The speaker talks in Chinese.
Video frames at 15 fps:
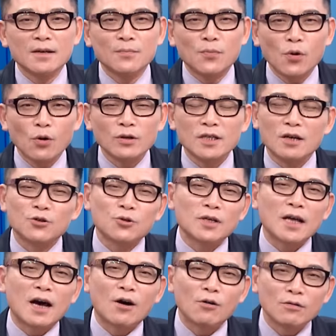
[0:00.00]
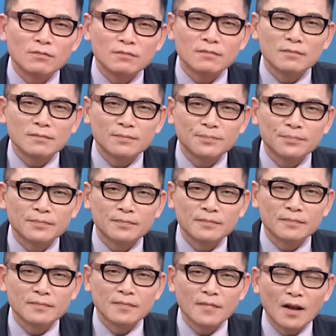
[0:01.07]
破晓最大红，嗯，
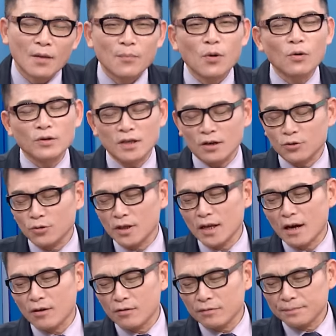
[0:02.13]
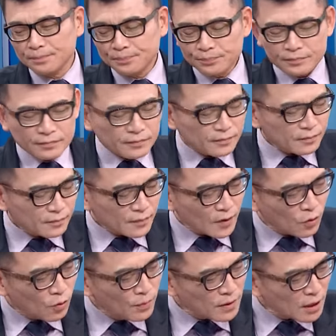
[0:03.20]
啊，破晓最大红。
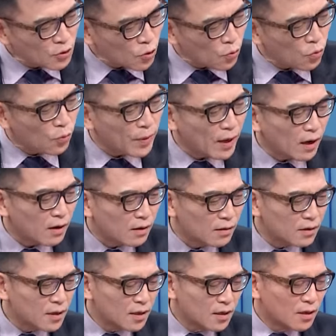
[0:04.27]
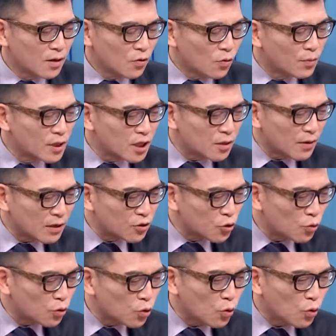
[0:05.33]
我们在做股票哈，我们喜欢做